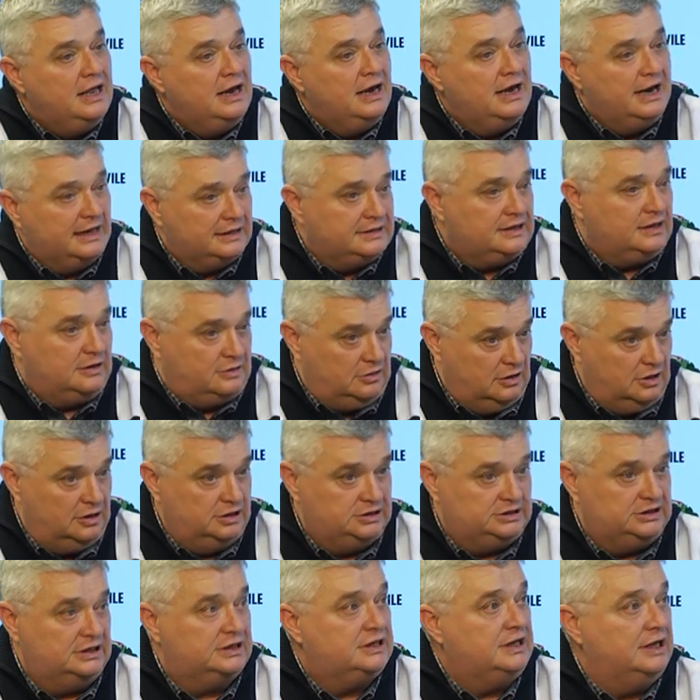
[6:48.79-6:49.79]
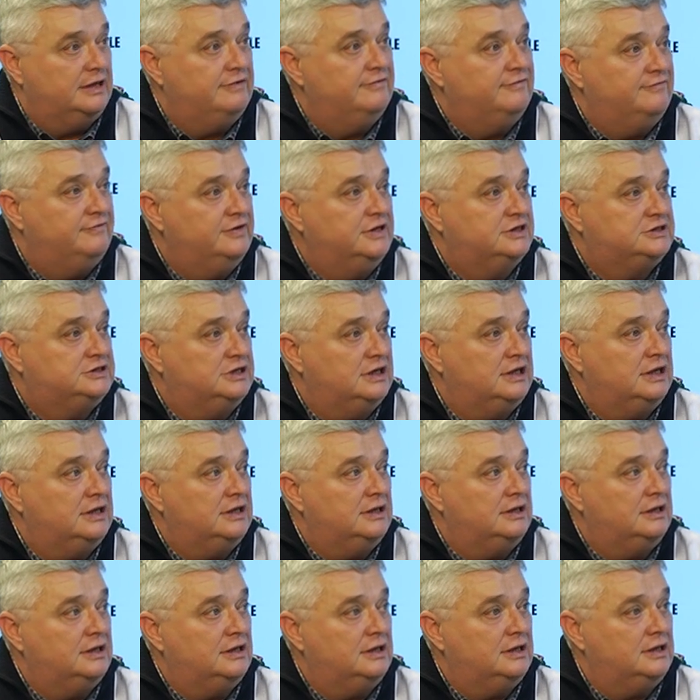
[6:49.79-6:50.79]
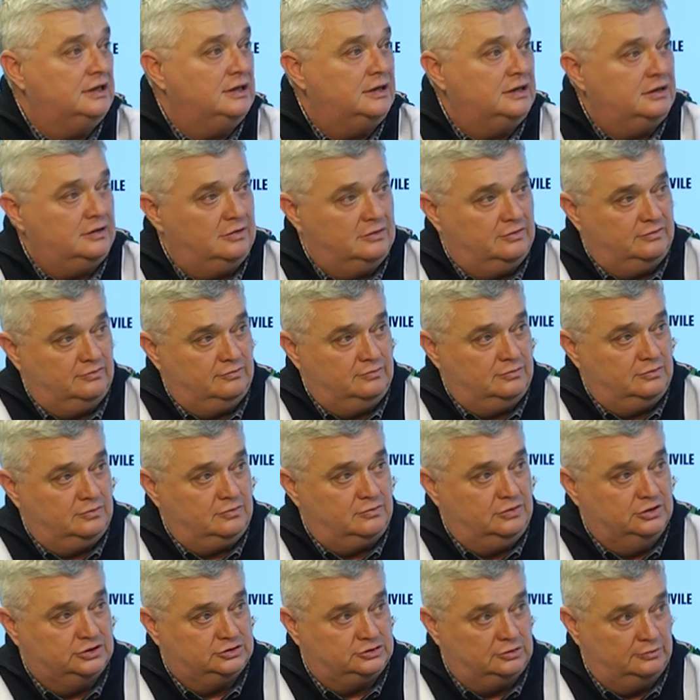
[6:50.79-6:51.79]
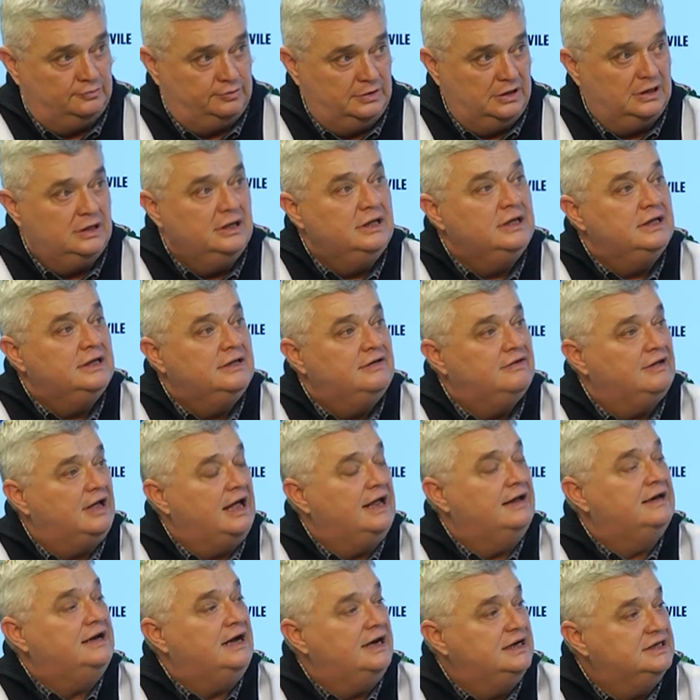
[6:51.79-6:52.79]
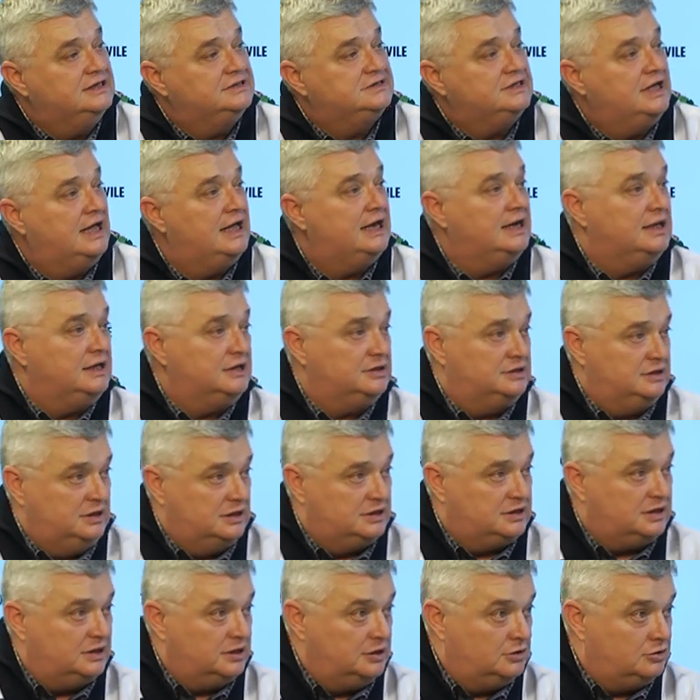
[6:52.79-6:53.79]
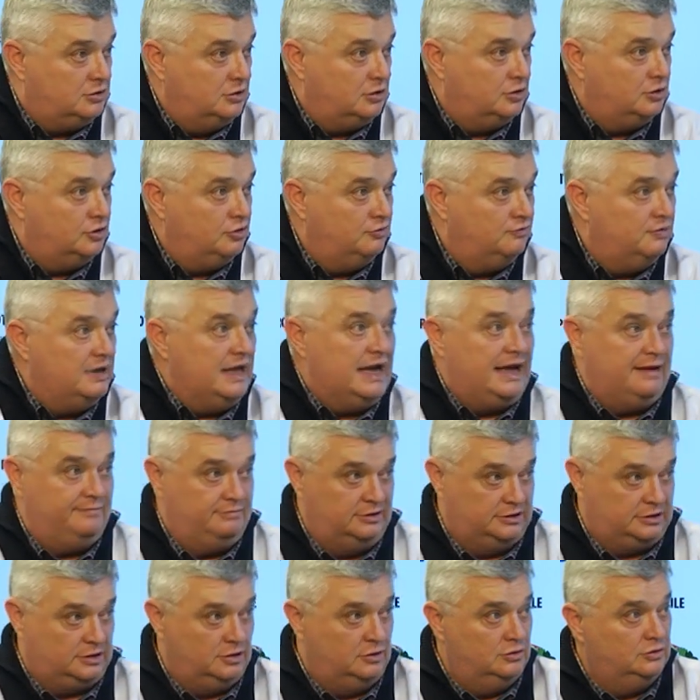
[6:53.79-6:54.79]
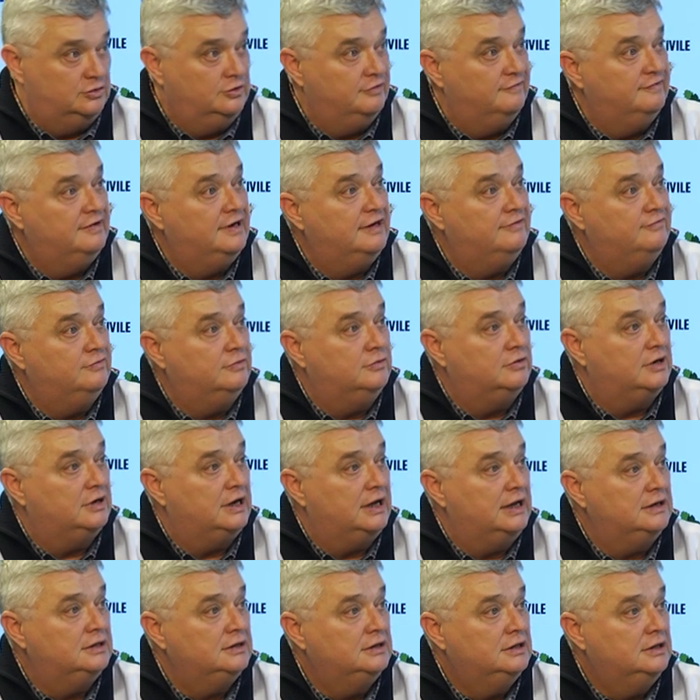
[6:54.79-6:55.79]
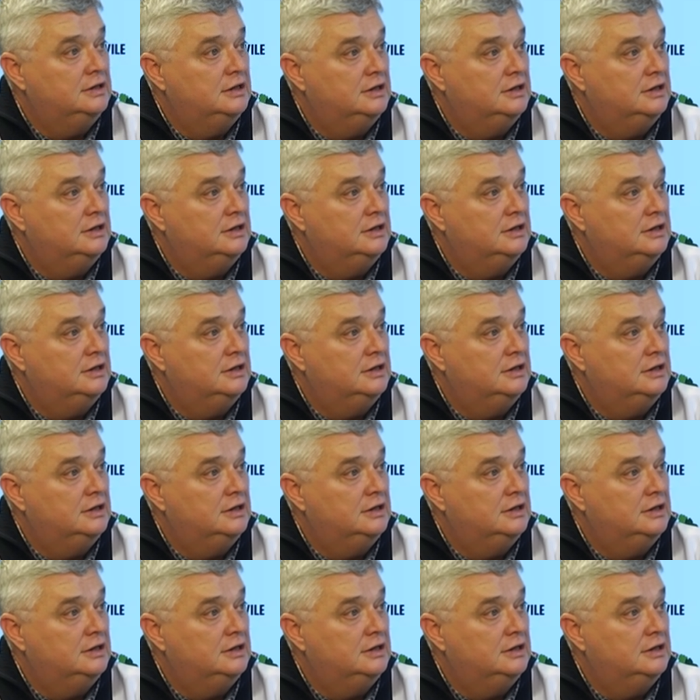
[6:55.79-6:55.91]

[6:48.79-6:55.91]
L'altra cosa che invece è eh, questo, analizzare nel territorio dove abita o dove lavora,